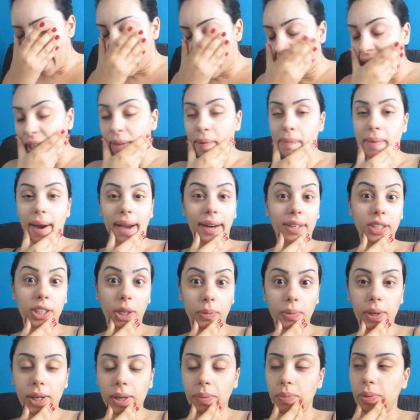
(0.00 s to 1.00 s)
E não paro de
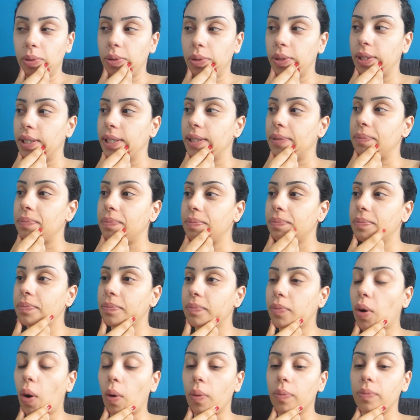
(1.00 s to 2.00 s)
abrir a boca.
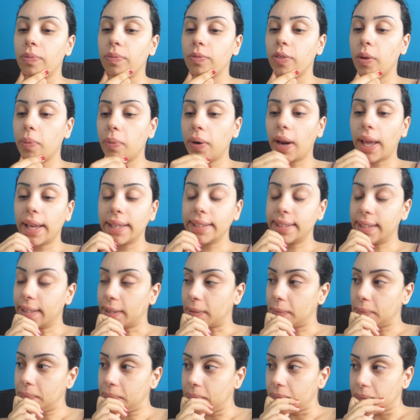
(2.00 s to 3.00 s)
Bom, vamos lá
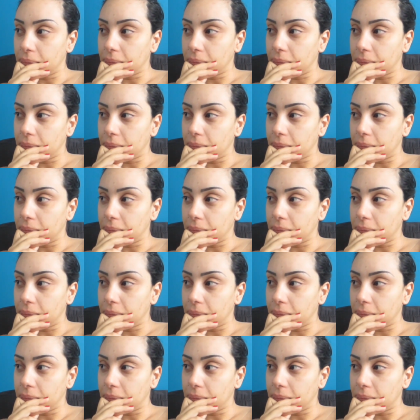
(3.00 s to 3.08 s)
então.